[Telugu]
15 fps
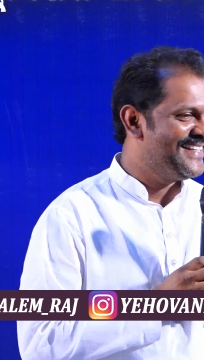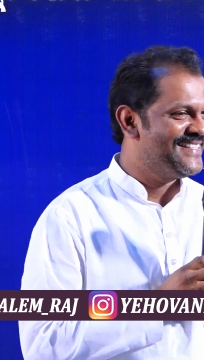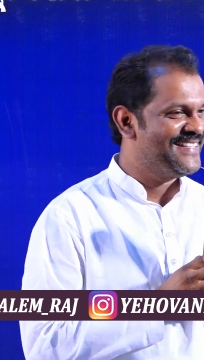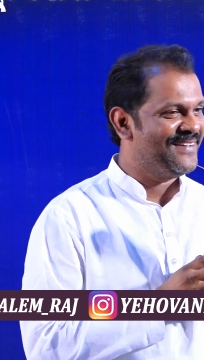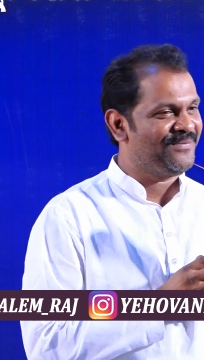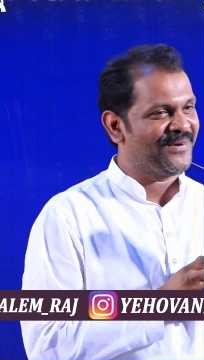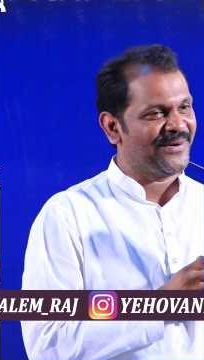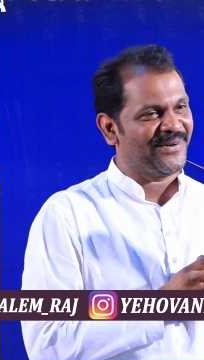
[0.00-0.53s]

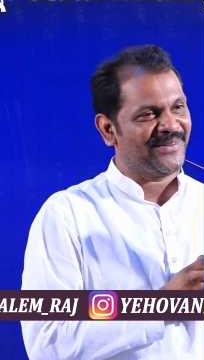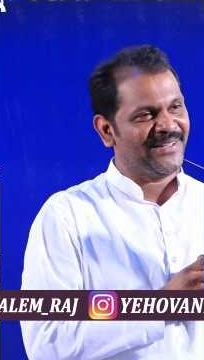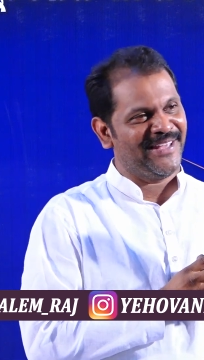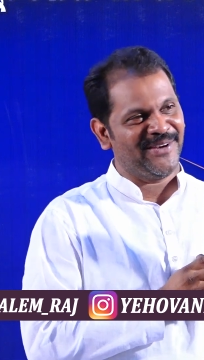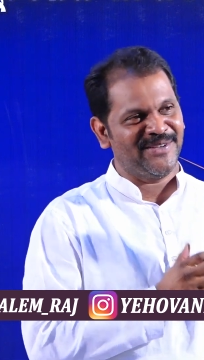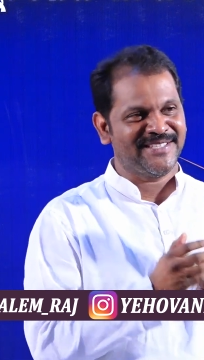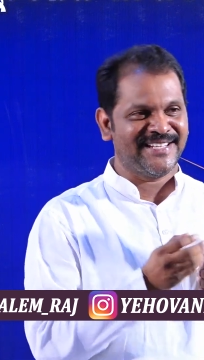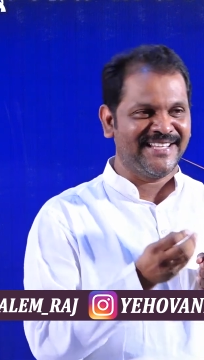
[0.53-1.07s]
చెప్పకూడదు ఏ
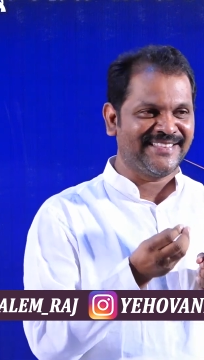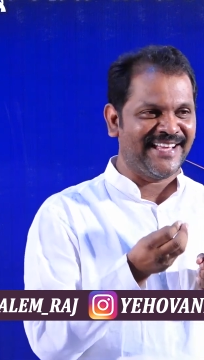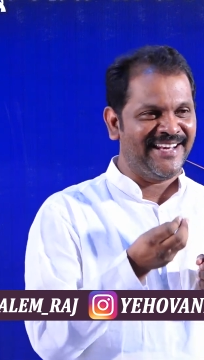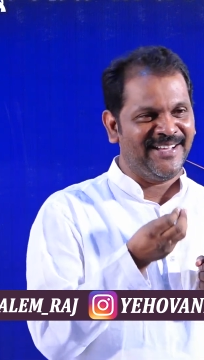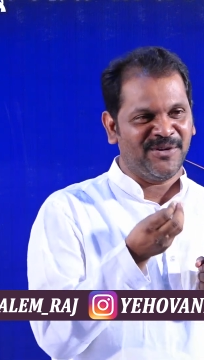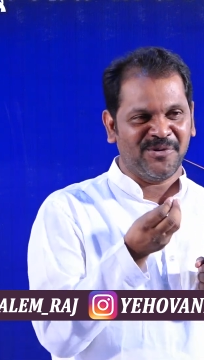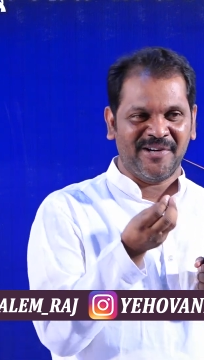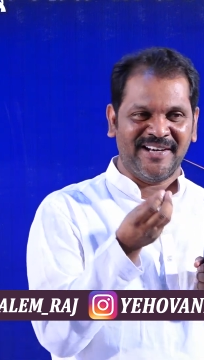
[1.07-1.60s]
రోజైనా
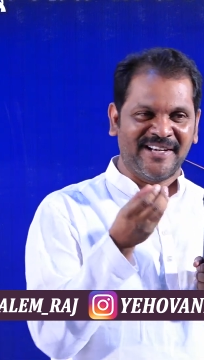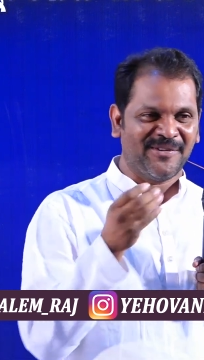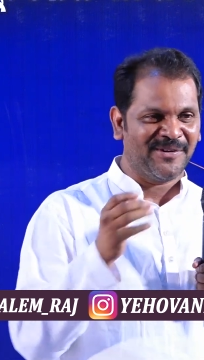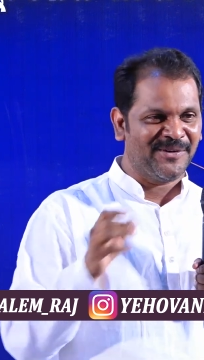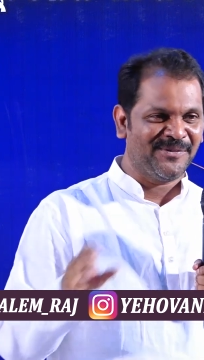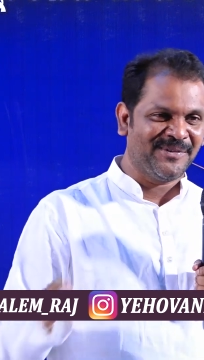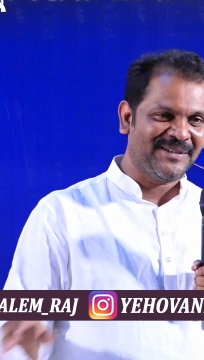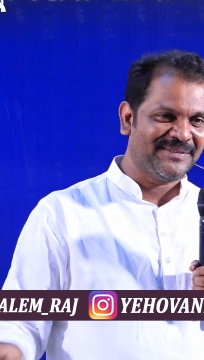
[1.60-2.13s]
తల్లి కూడేటవు
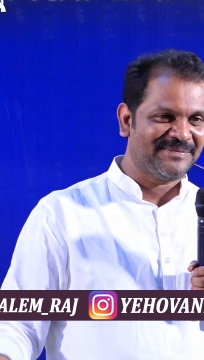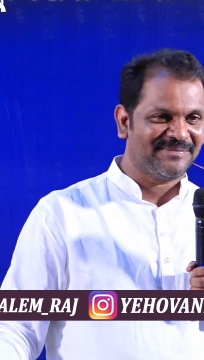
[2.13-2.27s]
నువ్వు